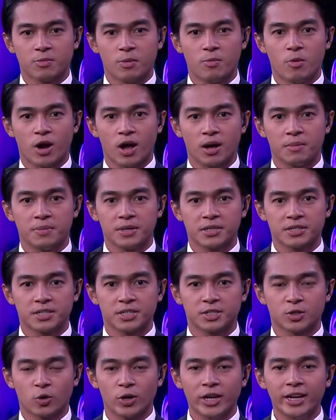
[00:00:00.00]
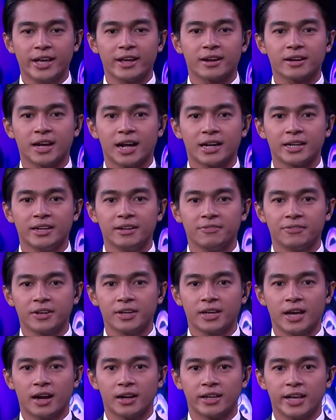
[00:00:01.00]
membuka bisnis kuliner, kali ini
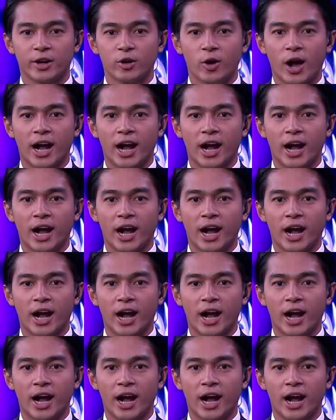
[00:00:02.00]
Vidi Aliano